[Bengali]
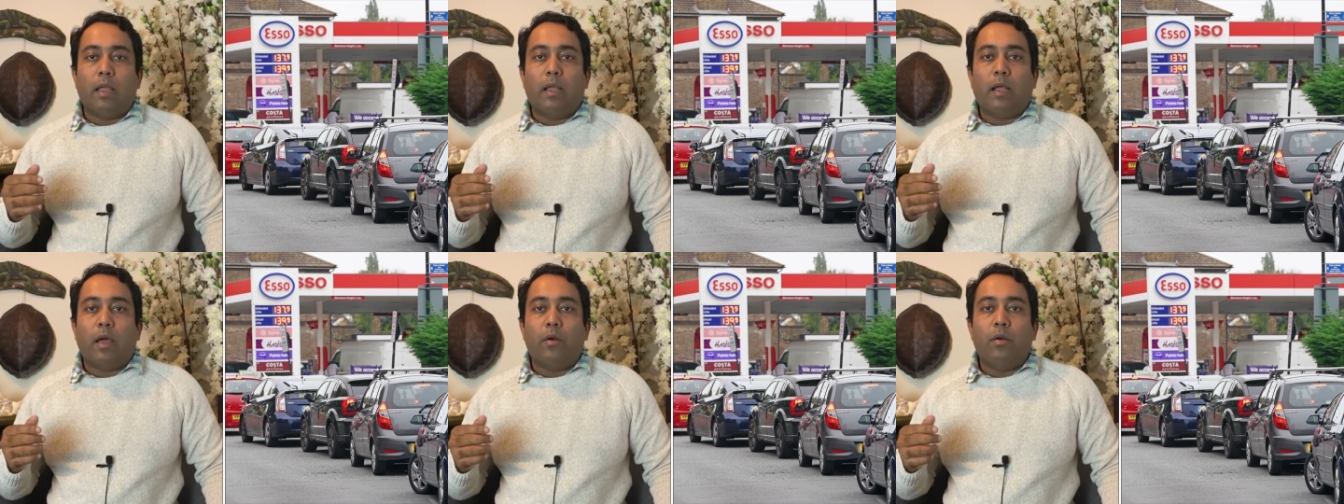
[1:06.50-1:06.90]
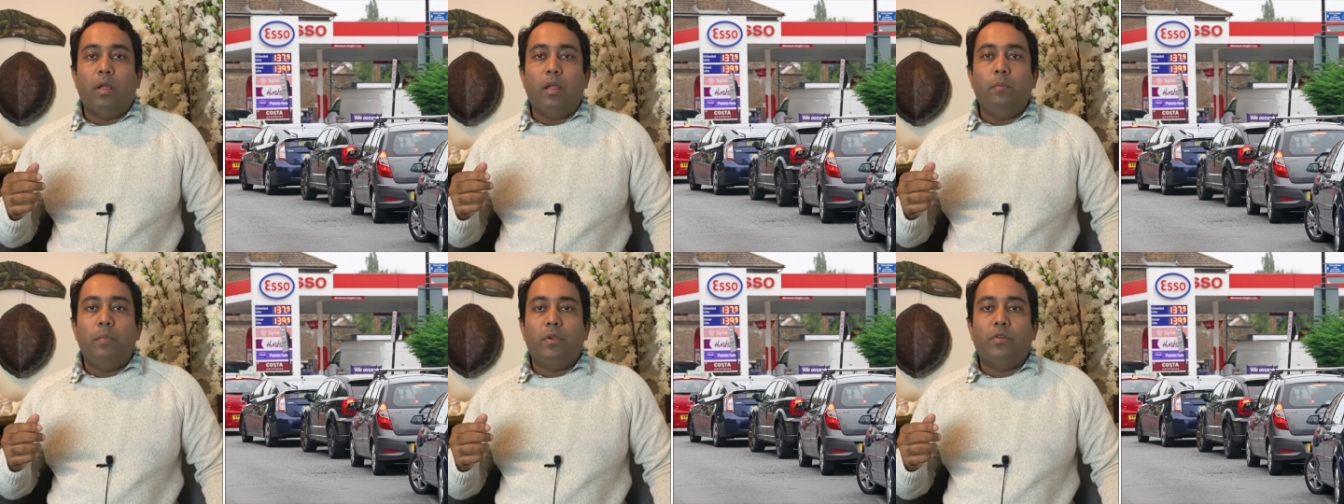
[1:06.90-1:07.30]
এই কারণে
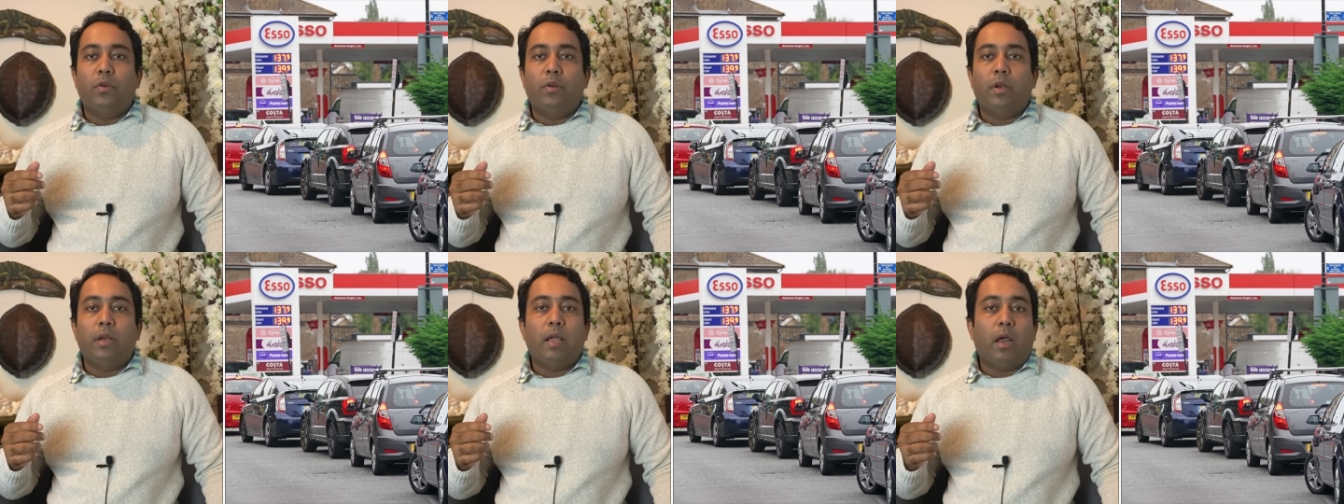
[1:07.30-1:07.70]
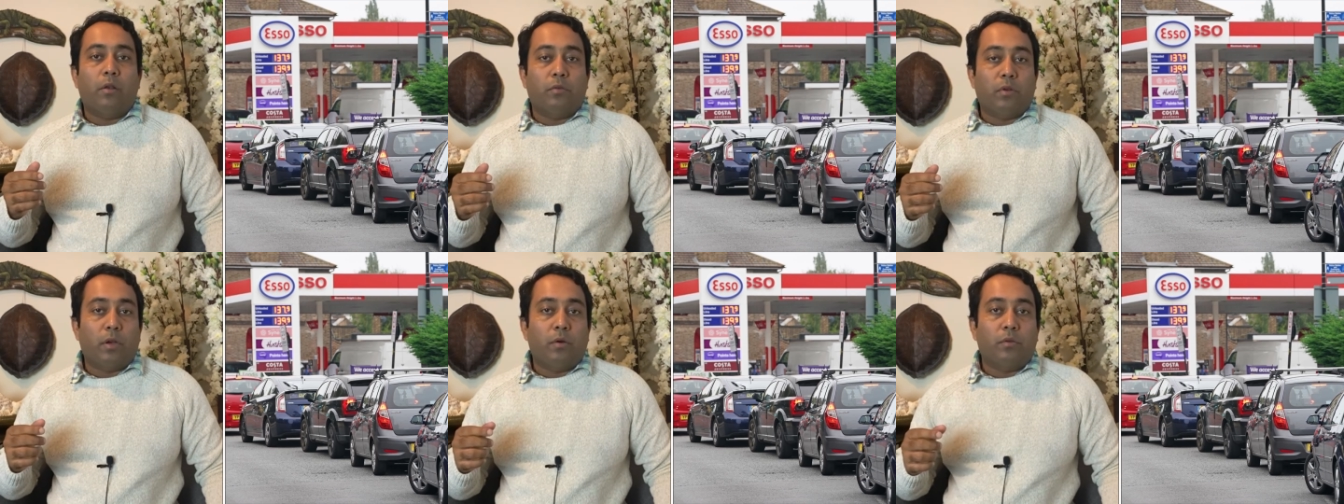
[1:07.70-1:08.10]
এই বিষয়টি নিয়ে
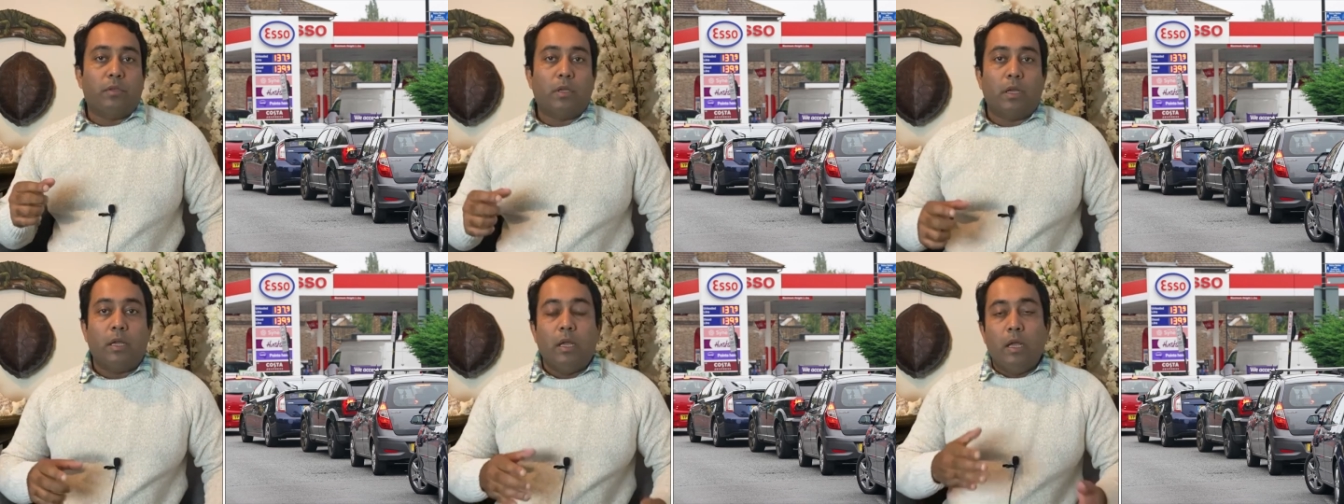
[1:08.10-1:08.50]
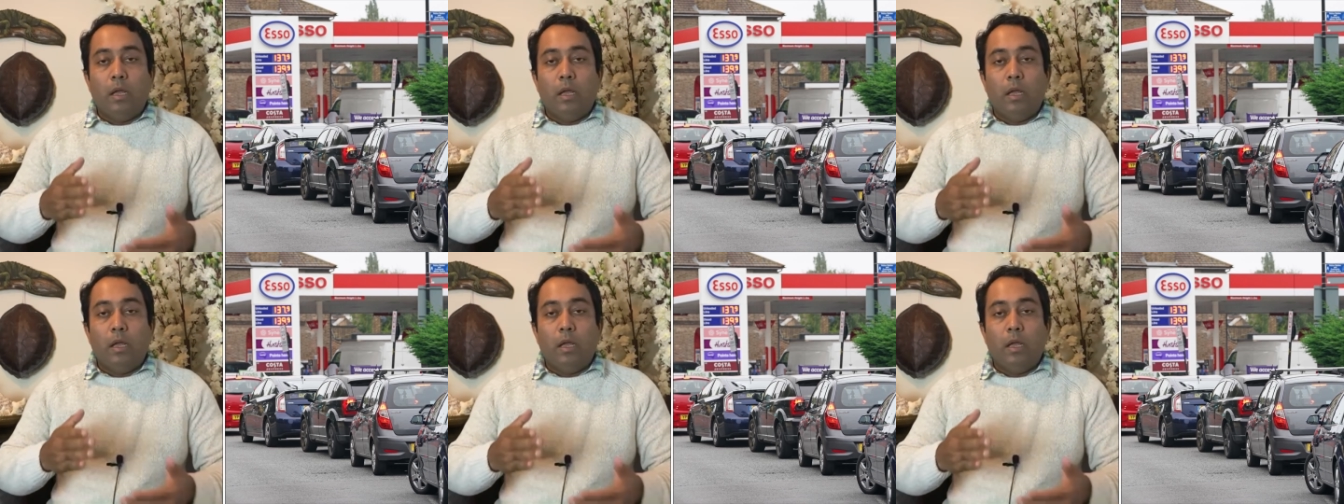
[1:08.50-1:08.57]
আলোচনা হচ্ছে